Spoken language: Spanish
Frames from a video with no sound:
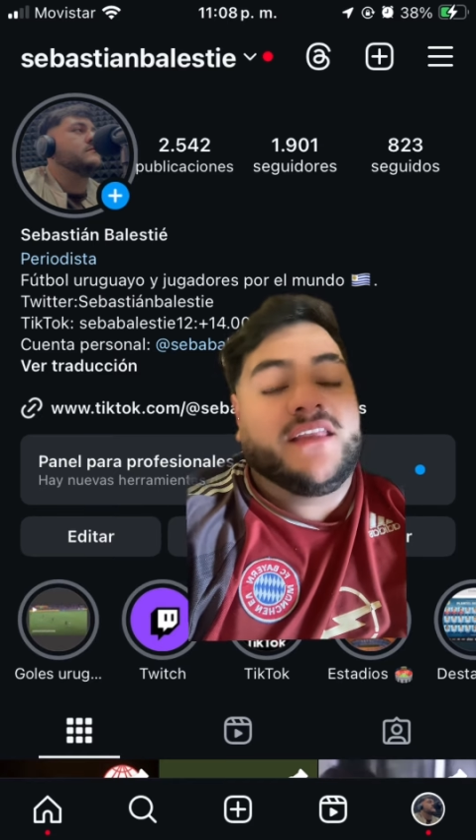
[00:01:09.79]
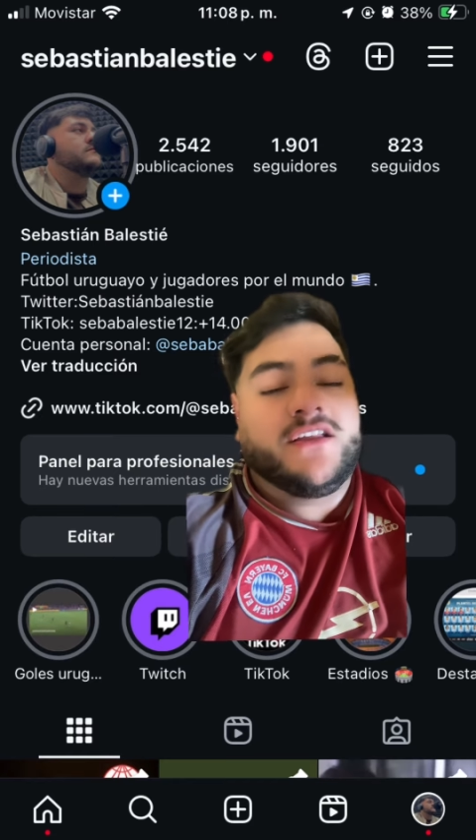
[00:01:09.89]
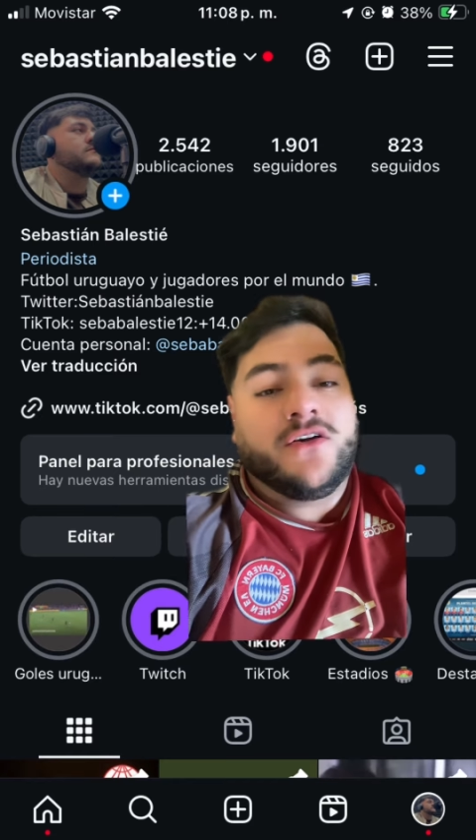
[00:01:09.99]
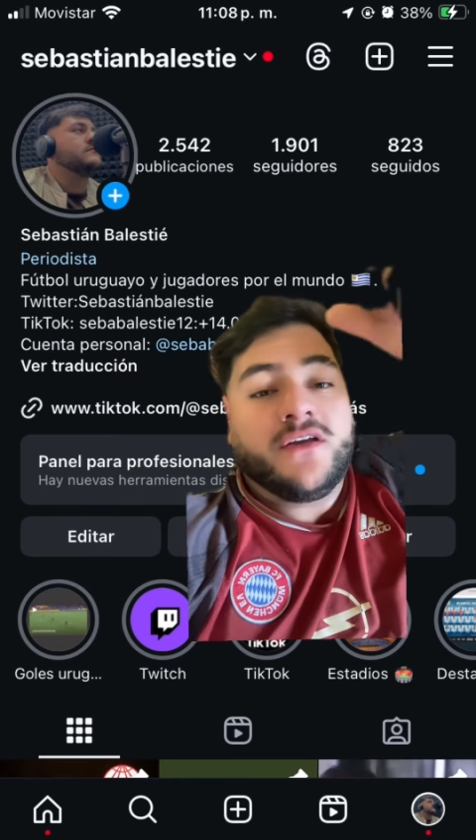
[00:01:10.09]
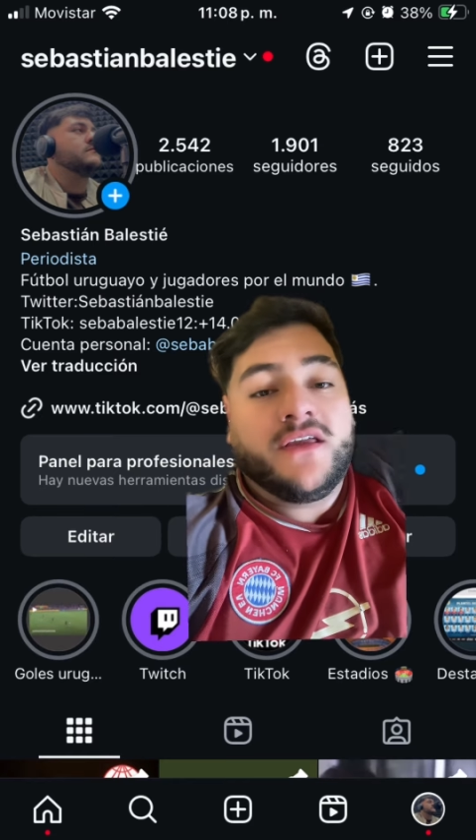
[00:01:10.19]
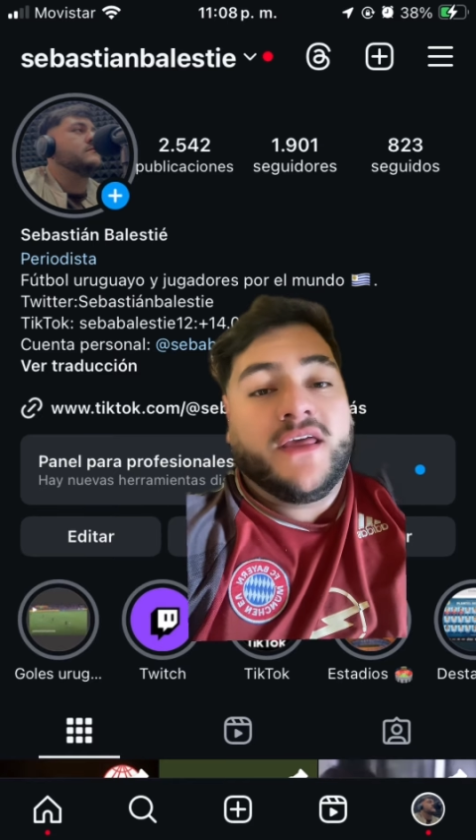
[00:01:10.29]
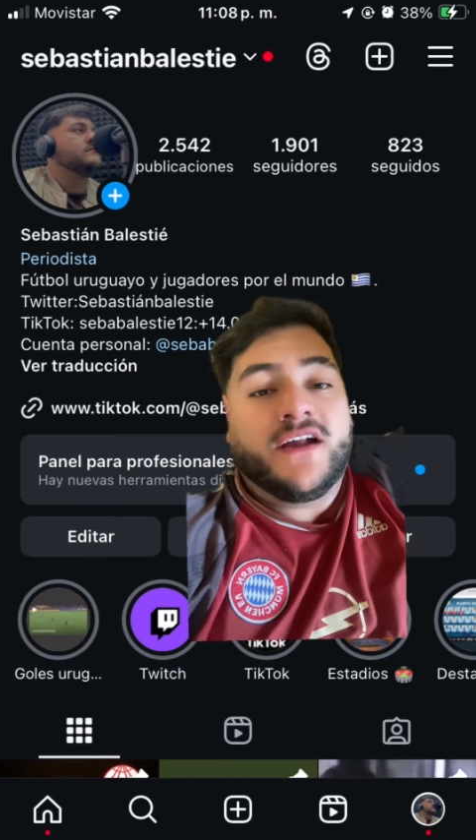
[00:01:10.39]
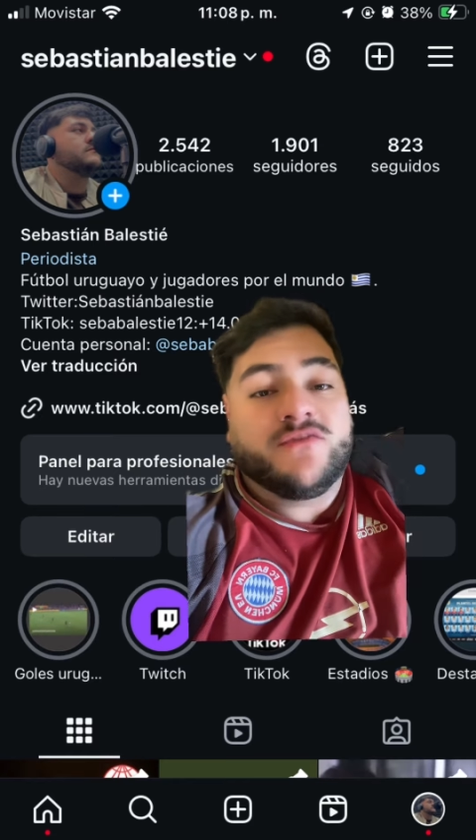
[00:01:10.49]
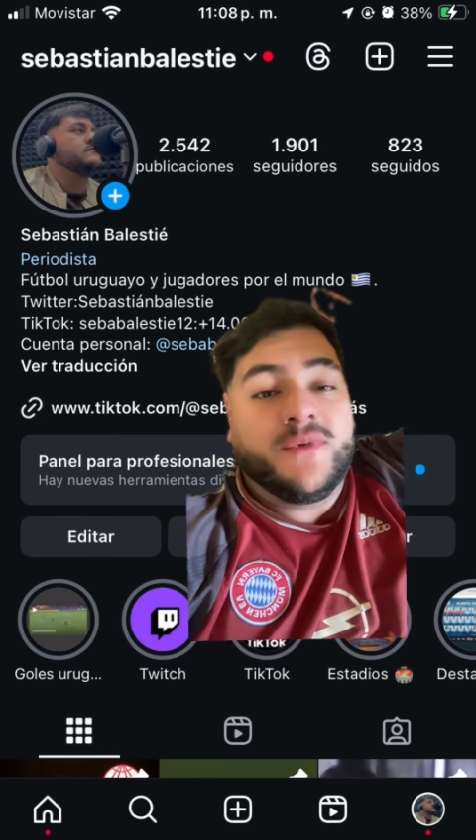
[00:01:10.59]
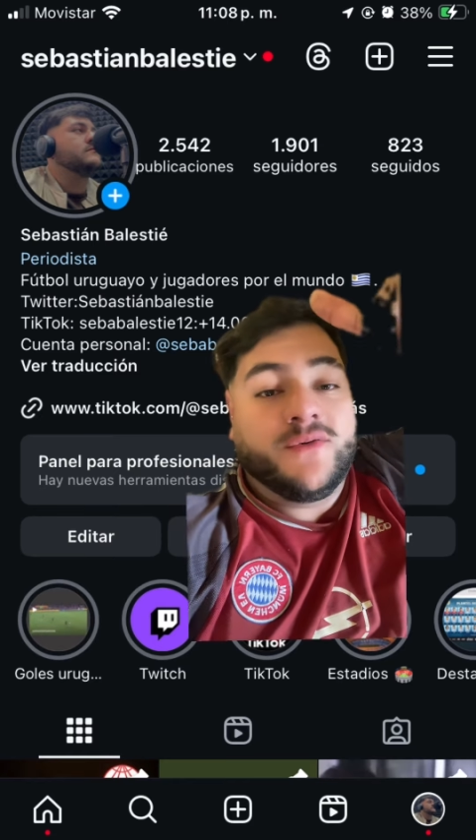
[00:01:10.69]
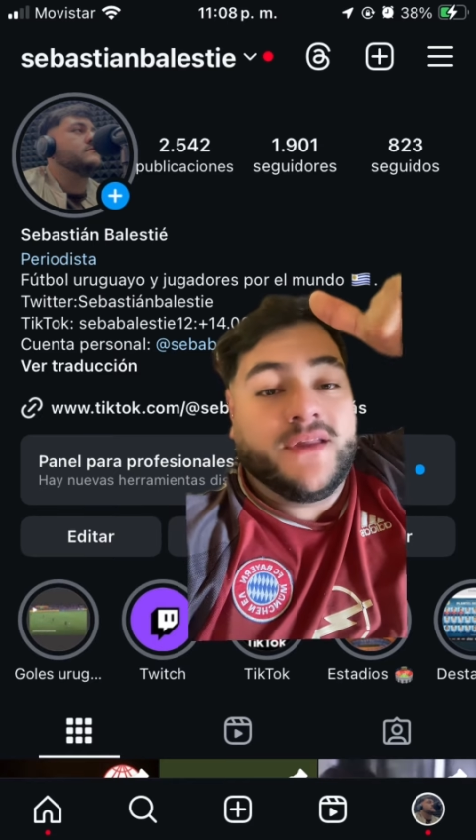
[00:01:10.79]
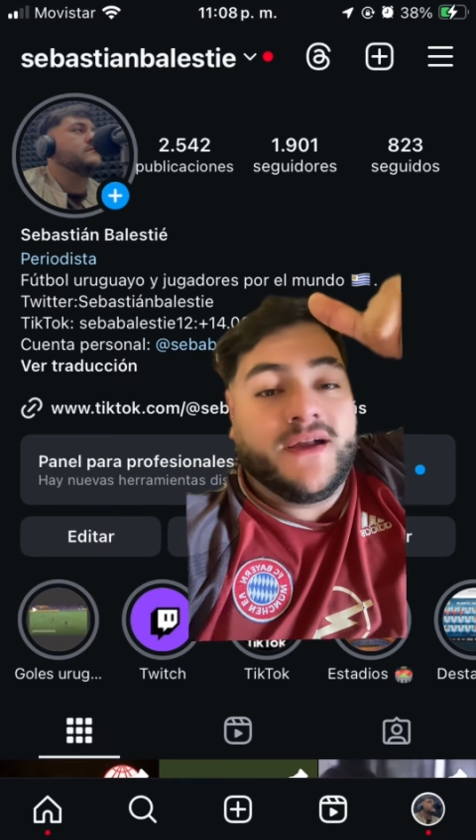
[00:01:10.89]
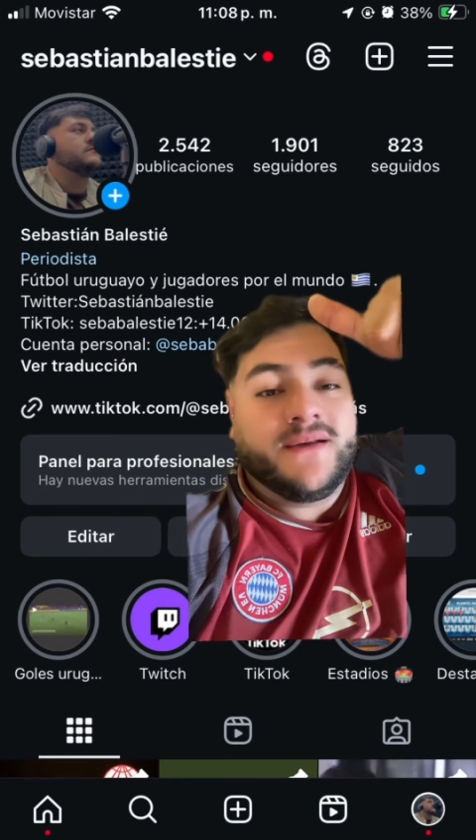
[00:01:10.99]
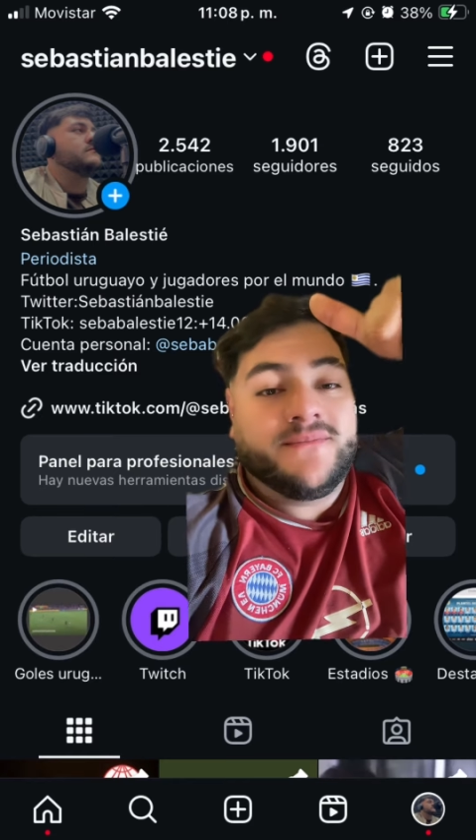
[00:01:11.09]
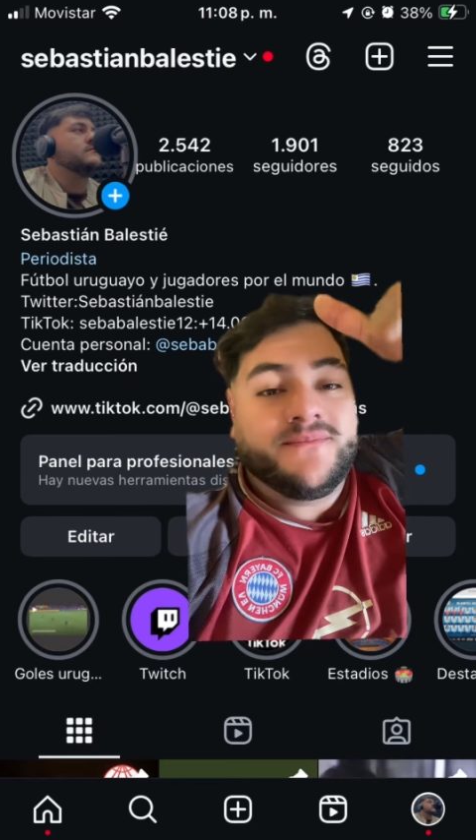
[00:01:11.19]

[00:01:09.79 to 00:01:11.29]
TikTok y dejar su me gusta